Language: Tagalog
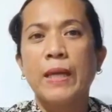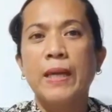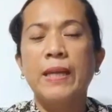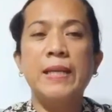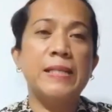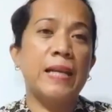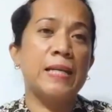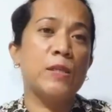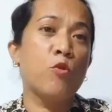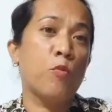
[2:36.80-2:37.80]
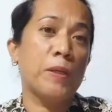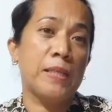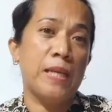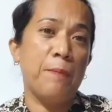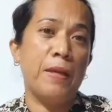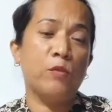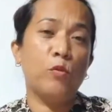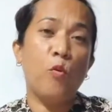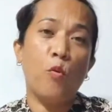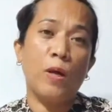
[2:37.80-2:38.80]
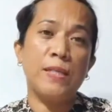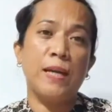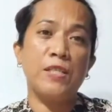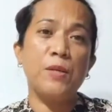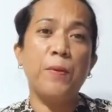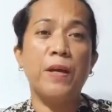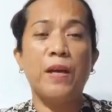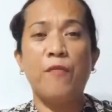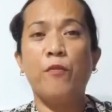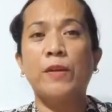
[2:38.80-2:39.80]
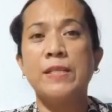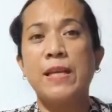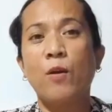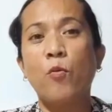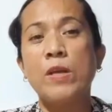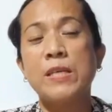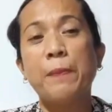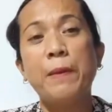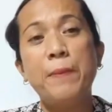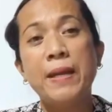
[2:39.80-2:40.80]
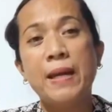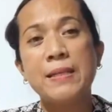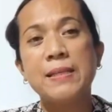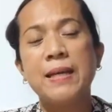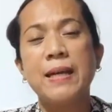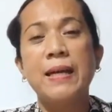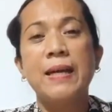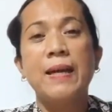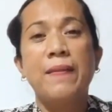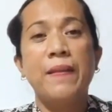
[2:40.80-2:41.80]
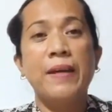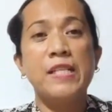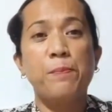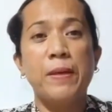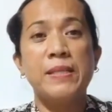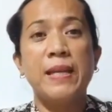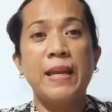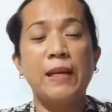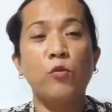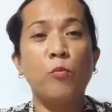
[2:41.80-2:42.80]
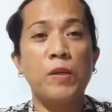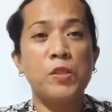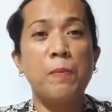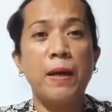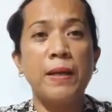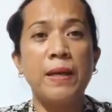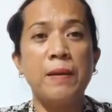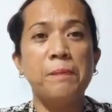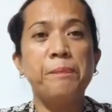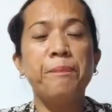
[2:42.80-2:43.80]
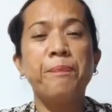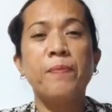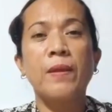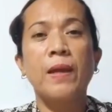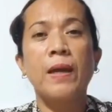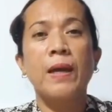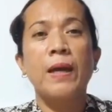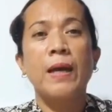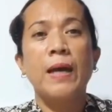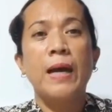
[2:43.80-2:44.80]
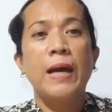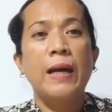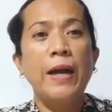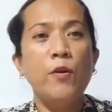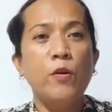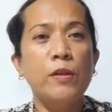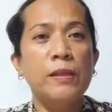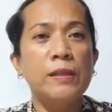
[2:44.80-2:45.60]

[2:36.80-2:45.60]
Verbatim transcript: hindi sila siguro magsasabi ng totoo kasi nga syempre nag-effort na silang kunin sa Pilipinas, nag-spend sila ng too much money. Ngayon,